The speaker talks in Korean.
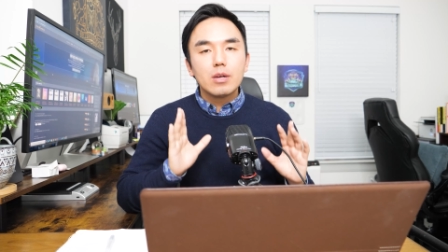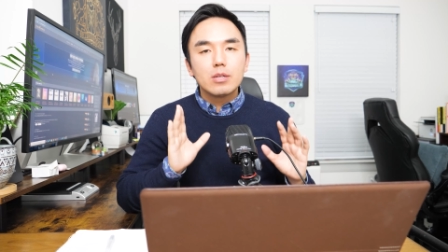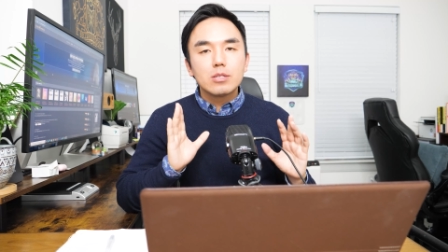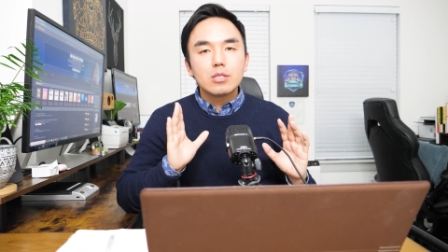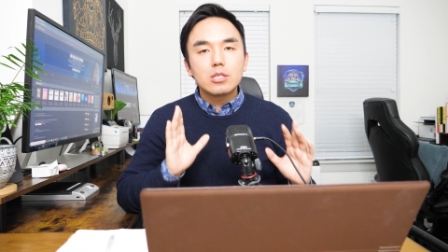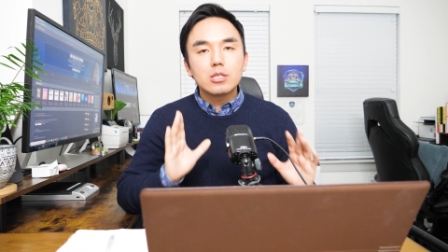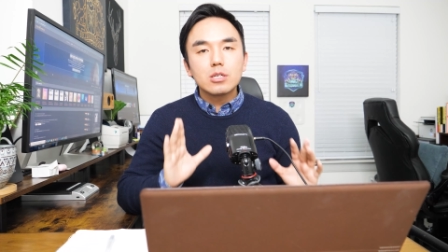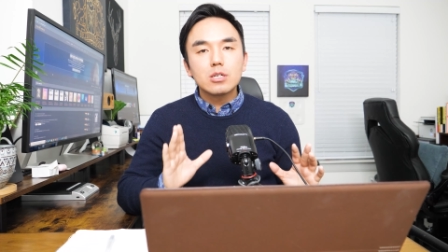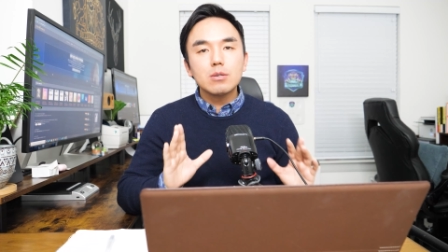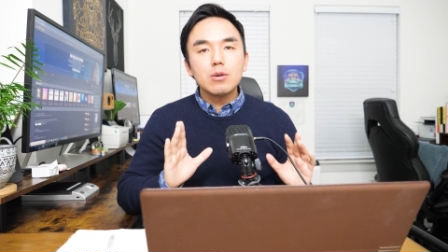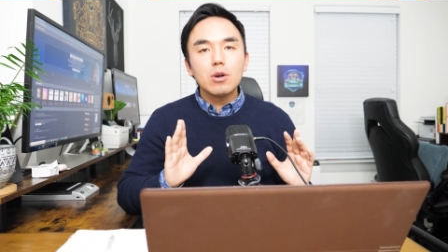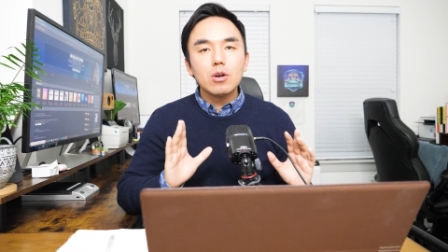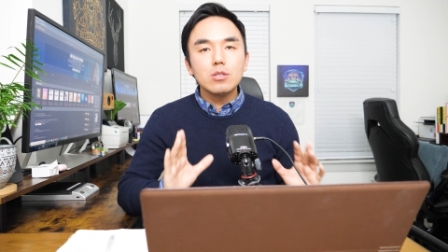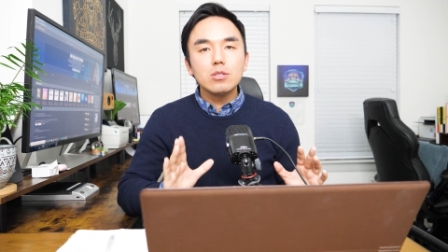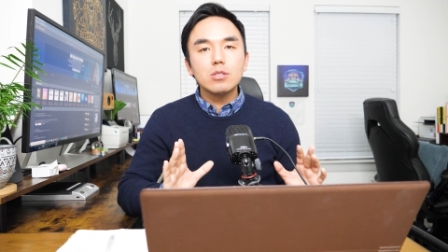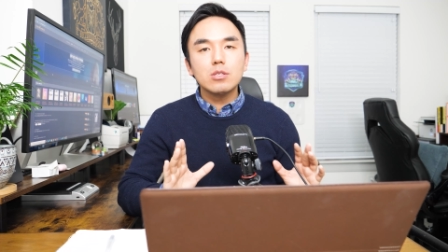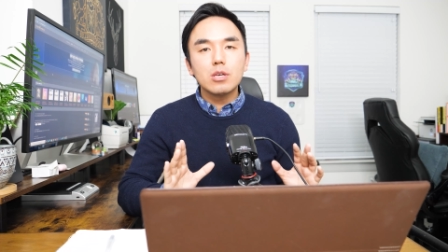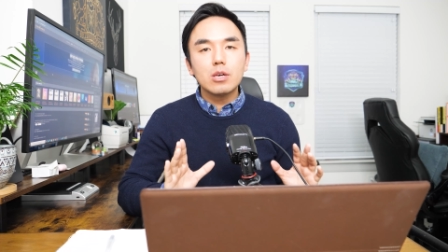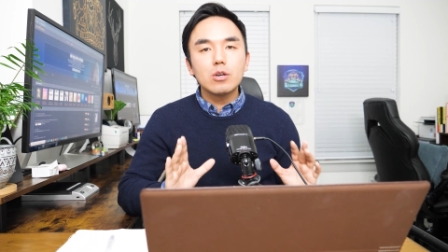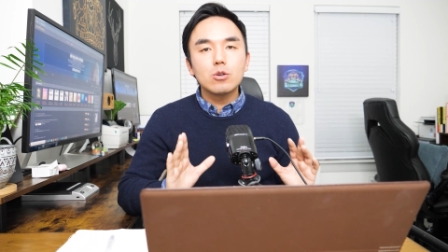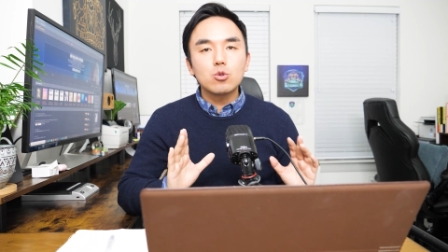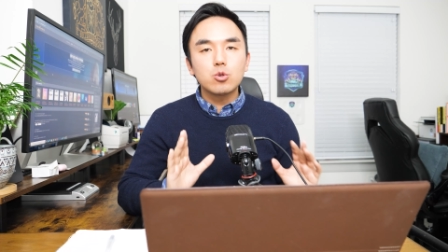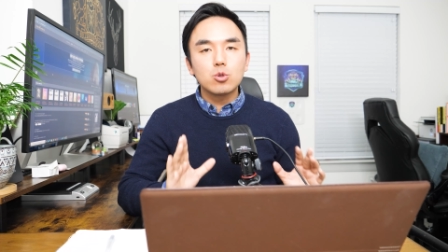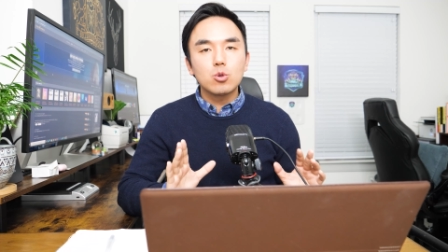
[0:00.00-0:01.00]
지금
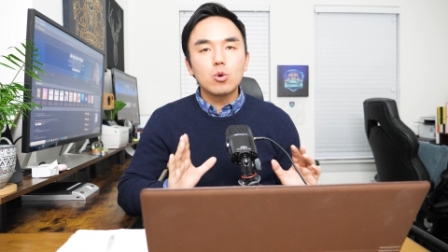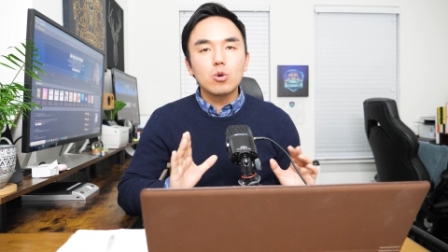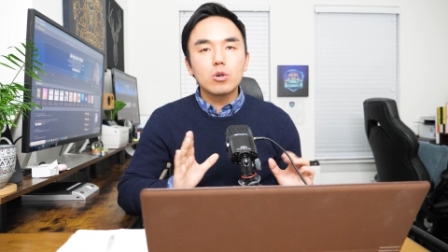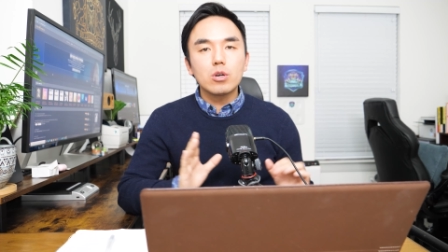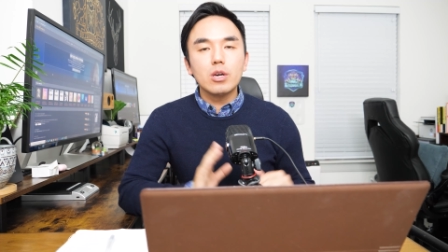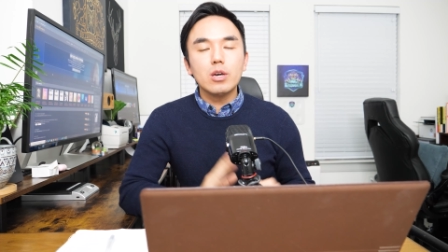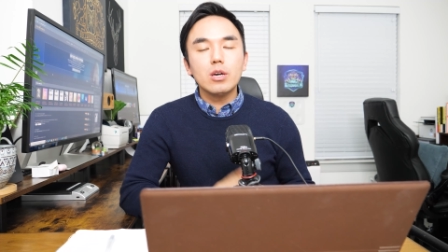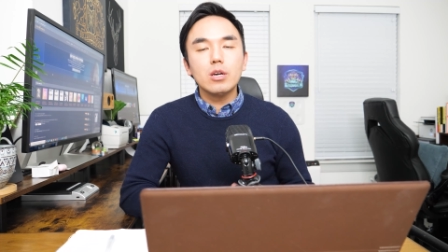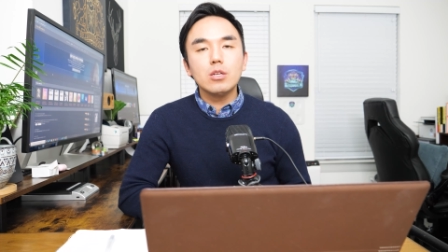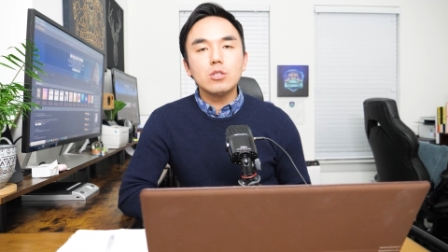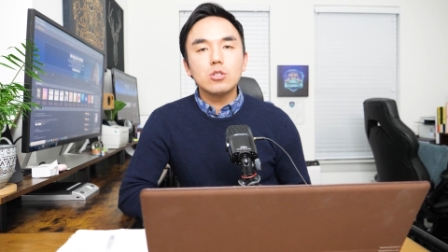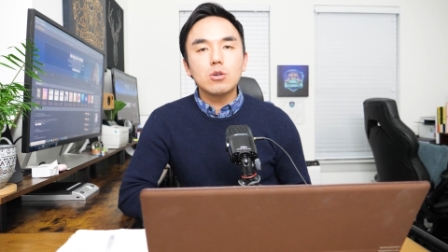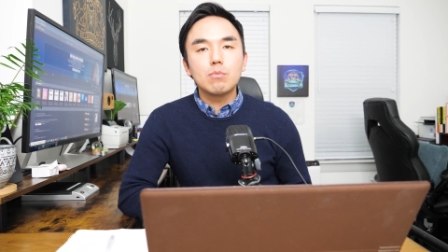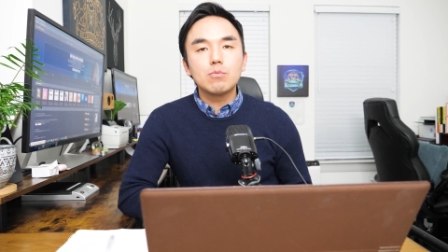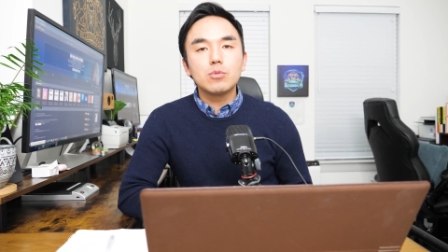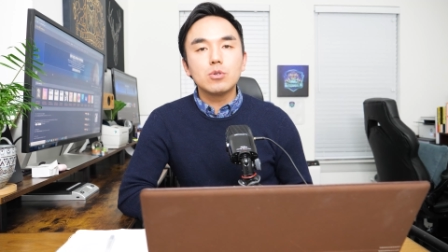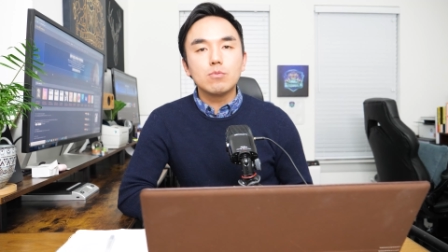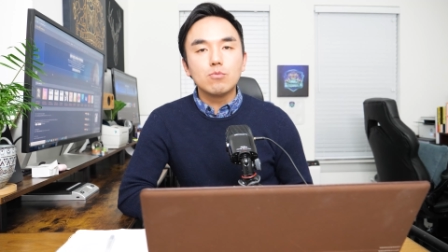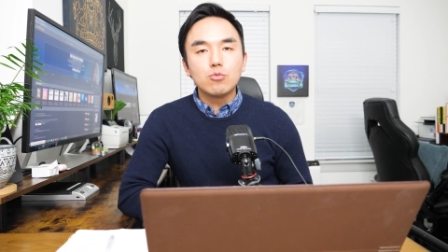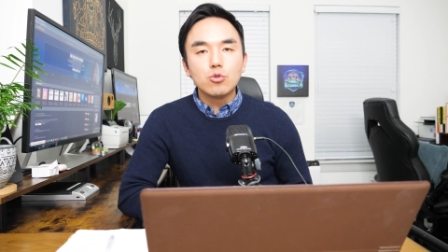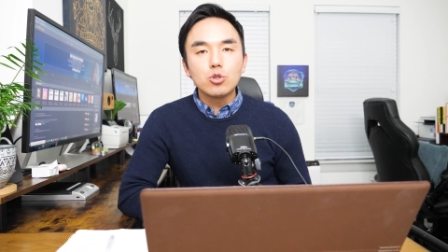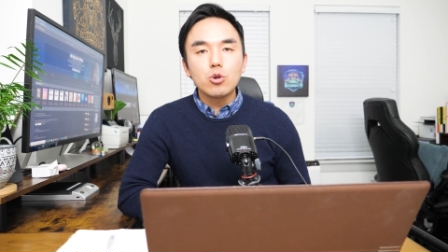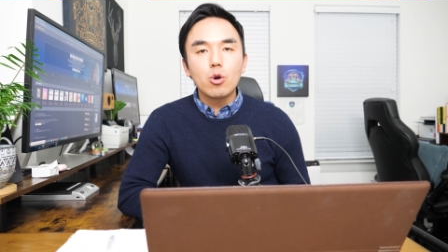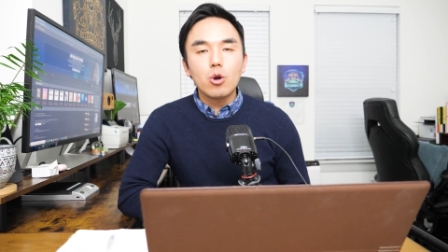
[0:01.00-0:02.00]
현재 구독이 전부
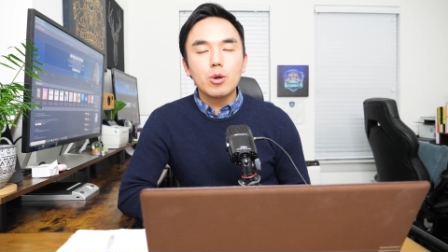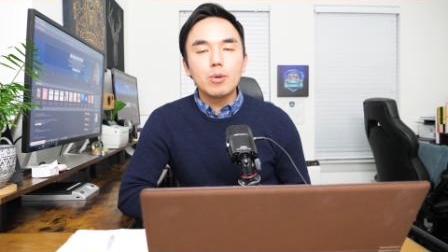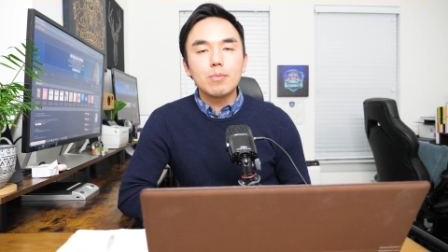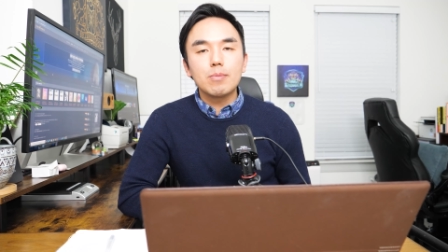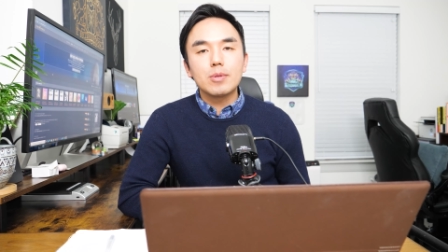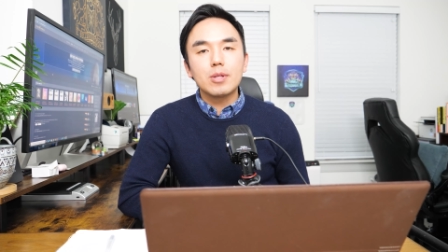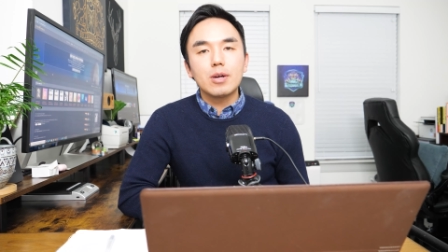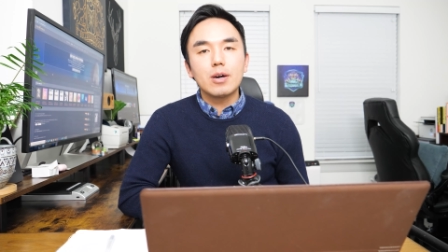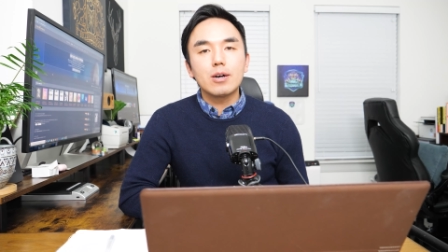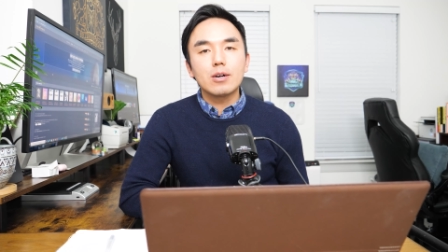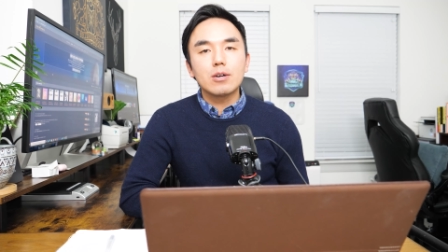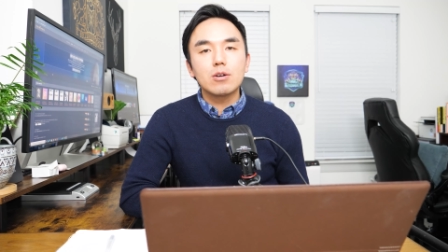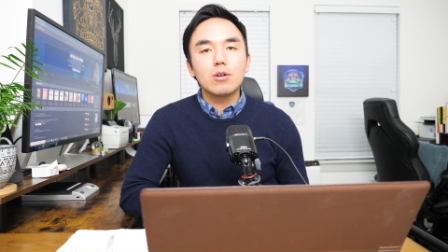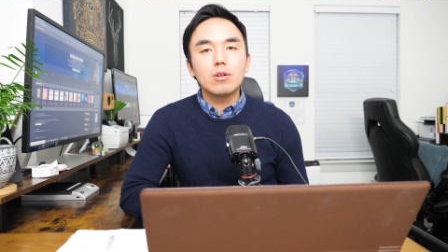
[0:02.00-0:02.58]
무료입니다.